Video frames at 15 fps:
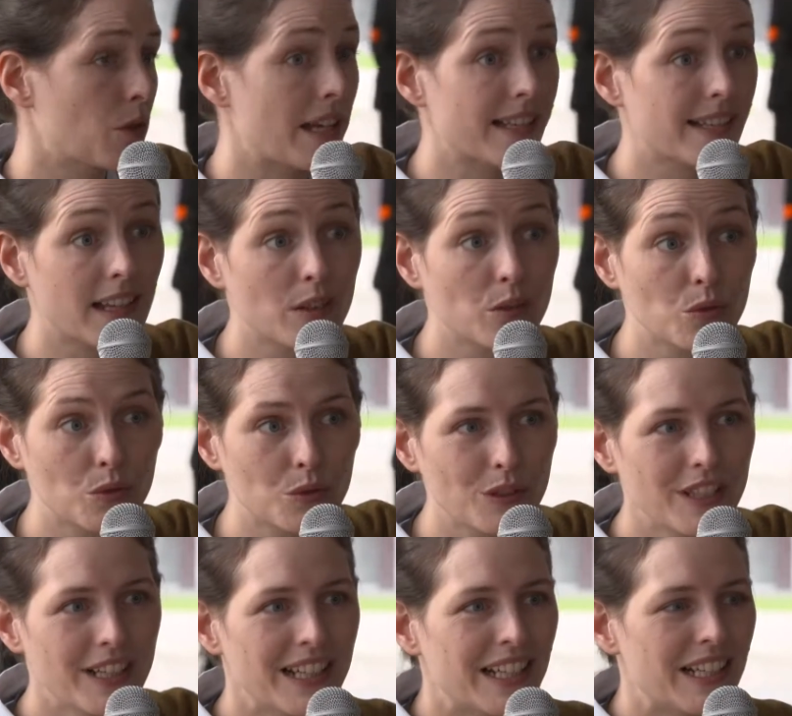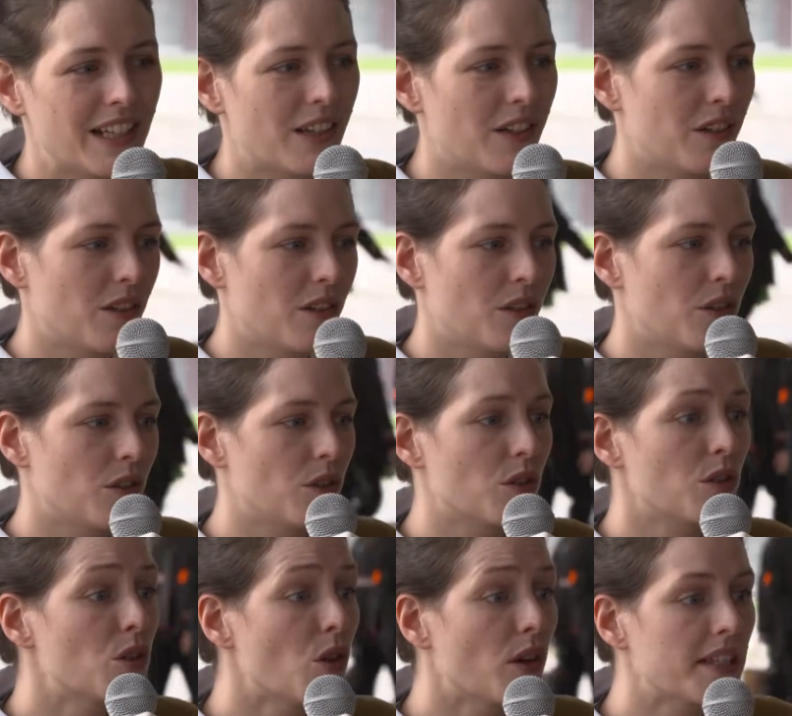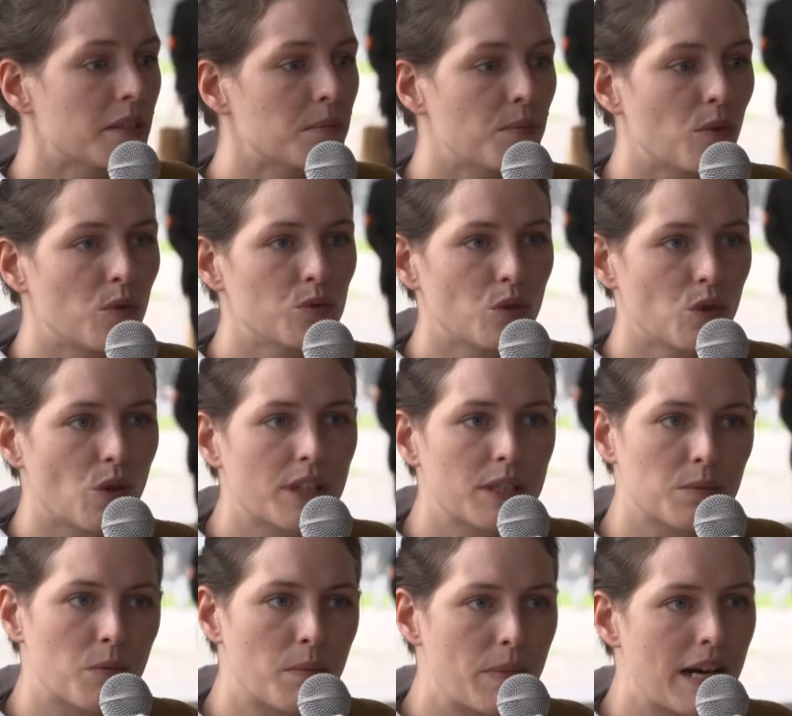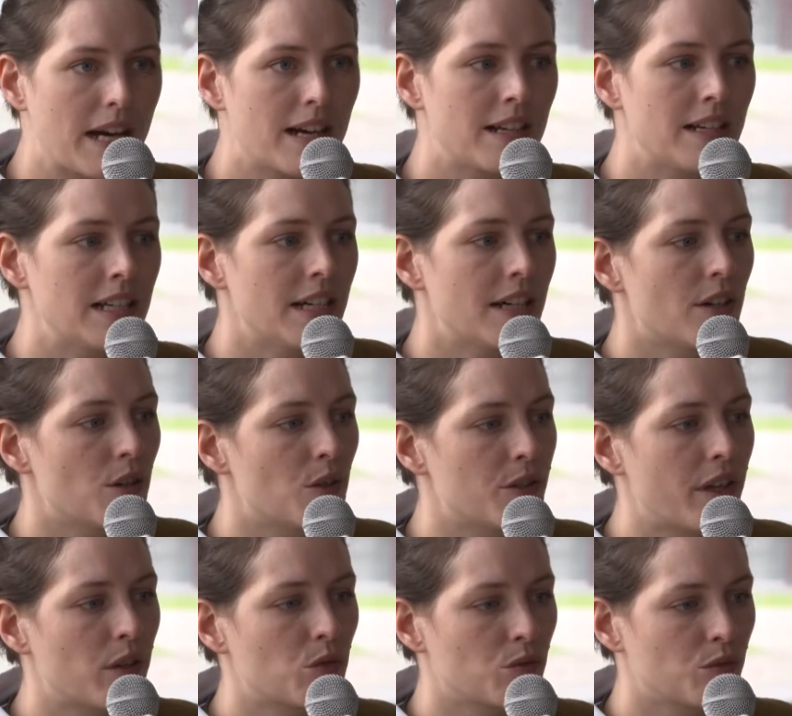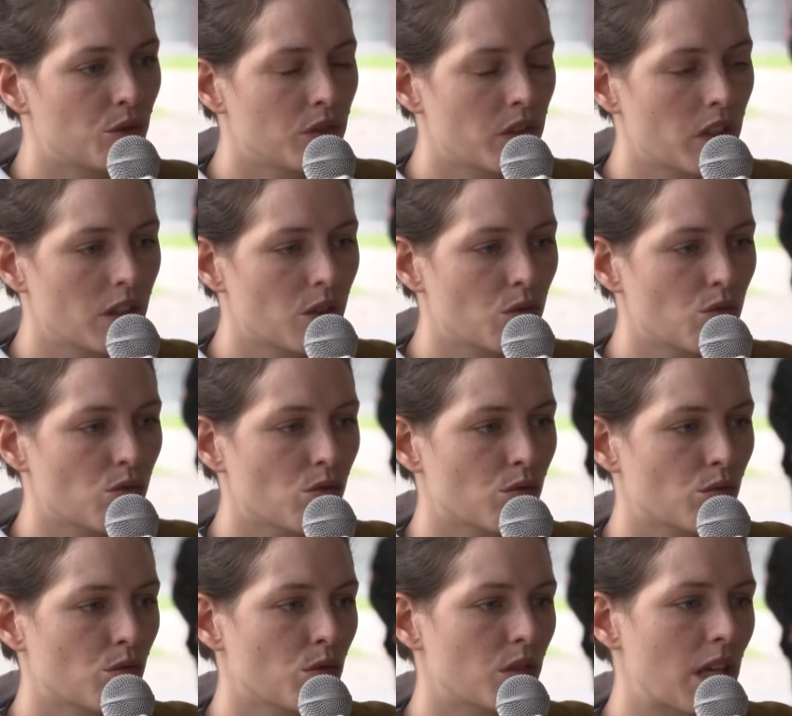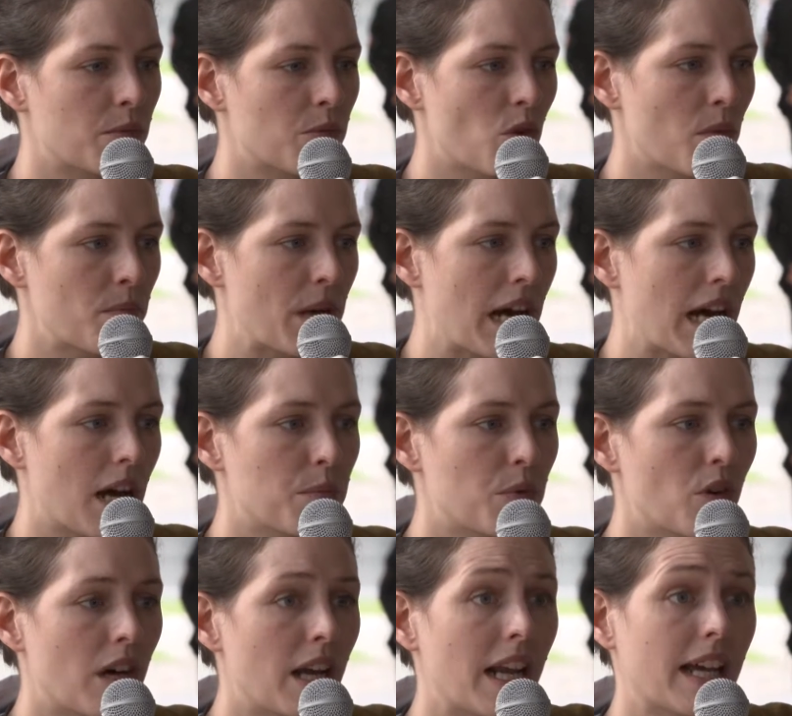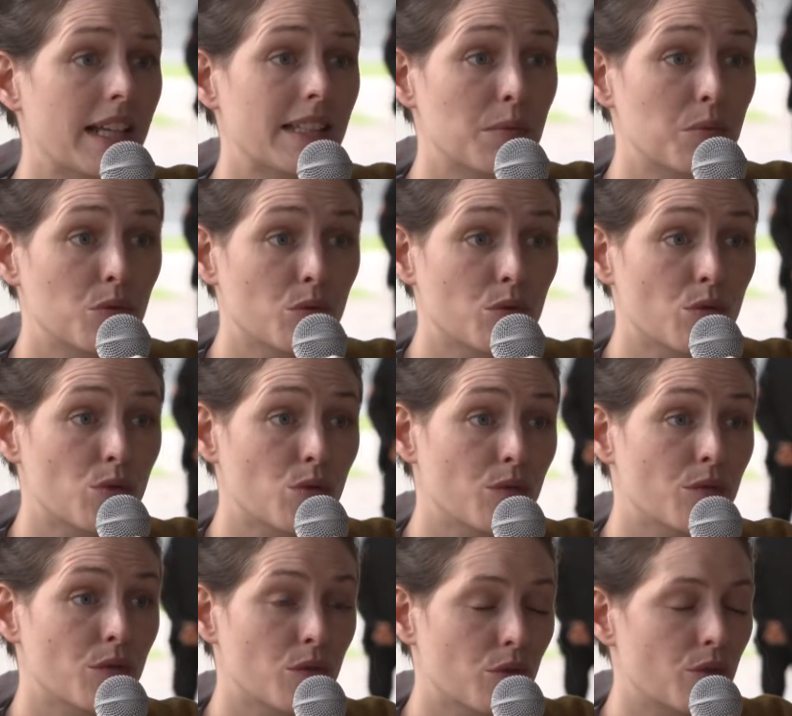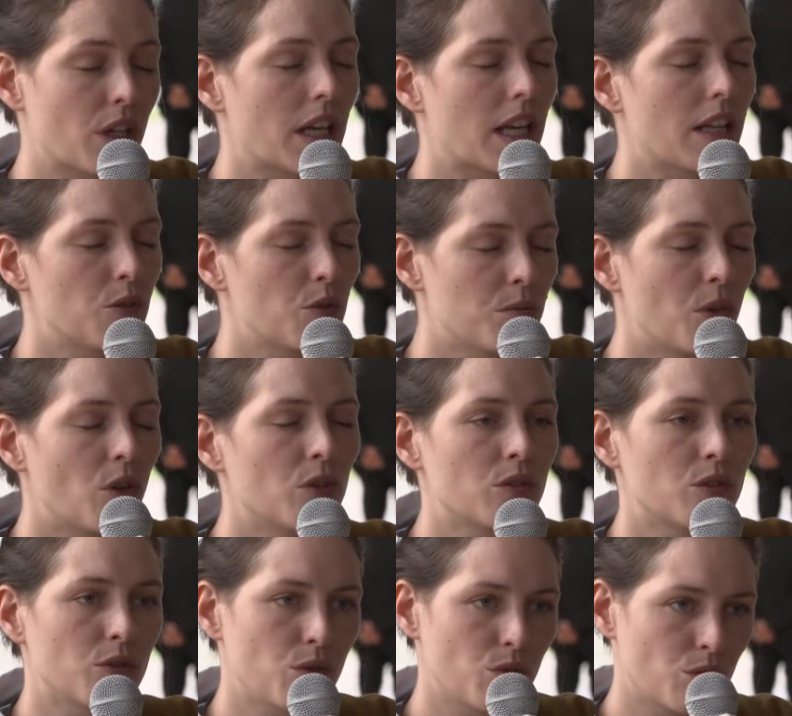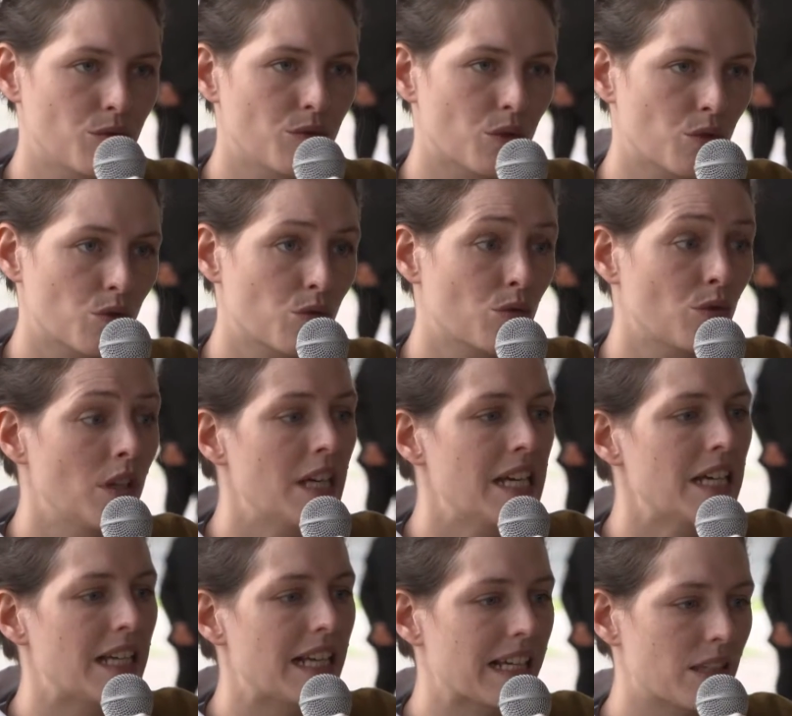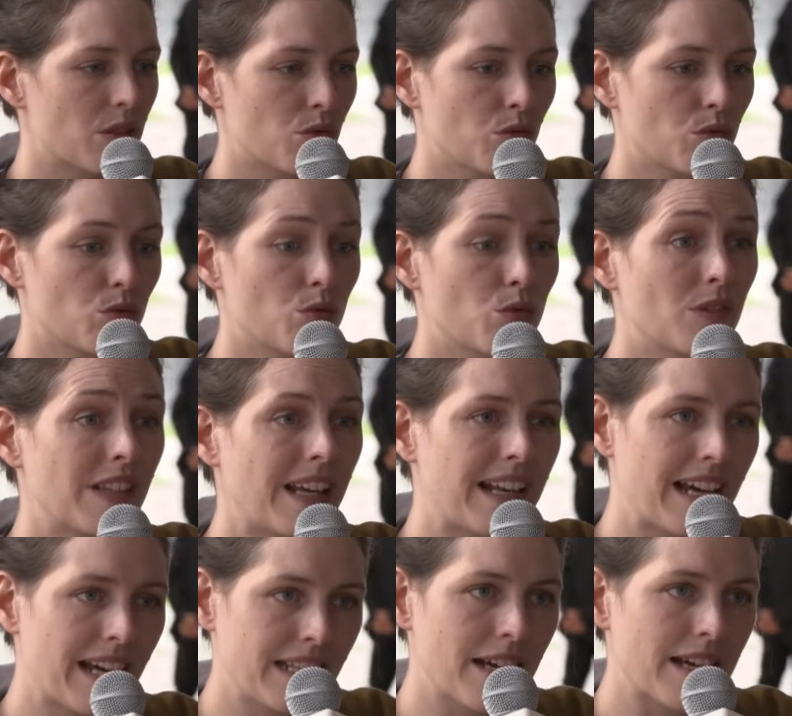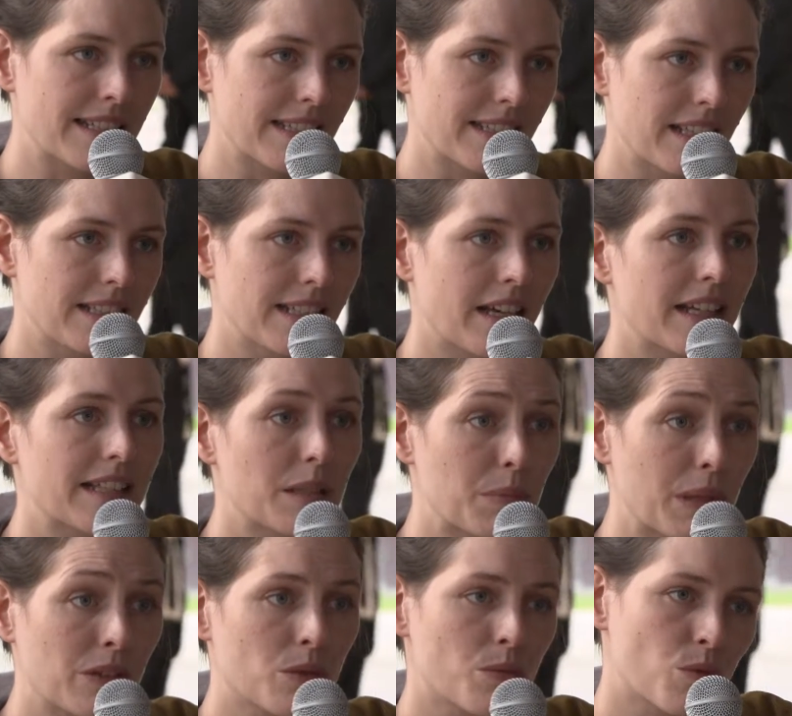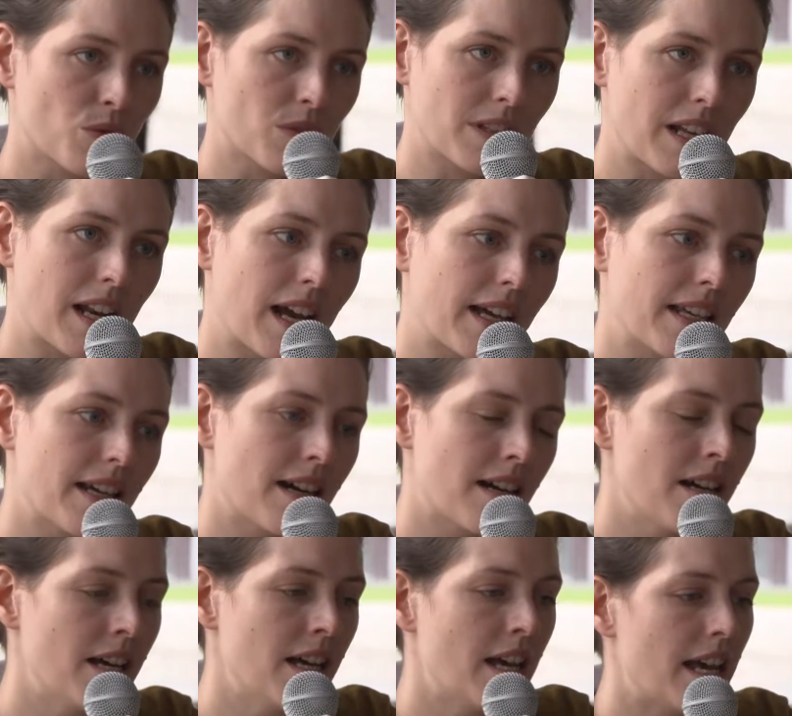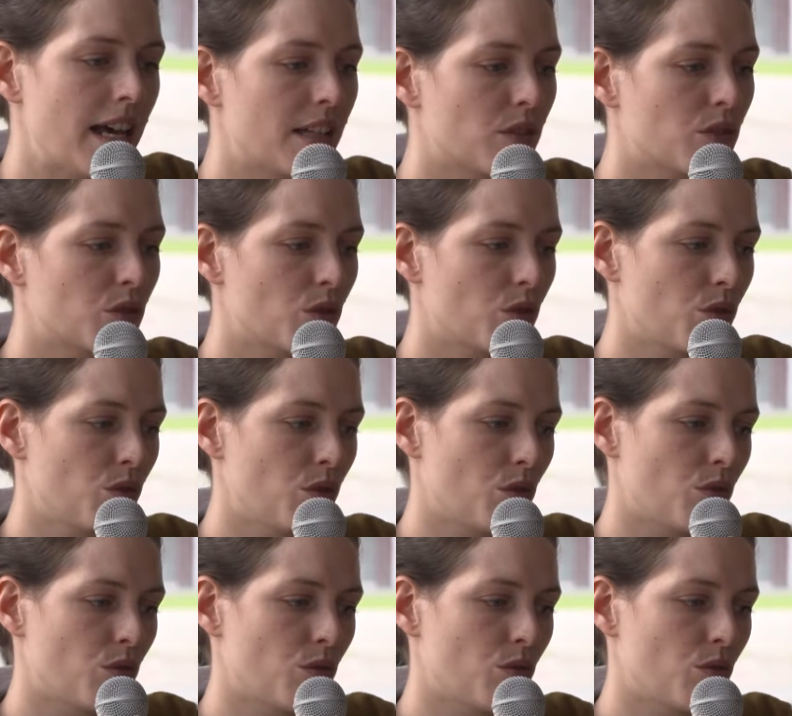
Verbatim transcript: de la SASU, correspond ou ne correspond pas. Il y a souvent des questions, notamment par rapport à la réception de subventions, enfin la demande de subventions, la question du salariat, c'est-à-dire avec cette présomption de salariat, est-ce que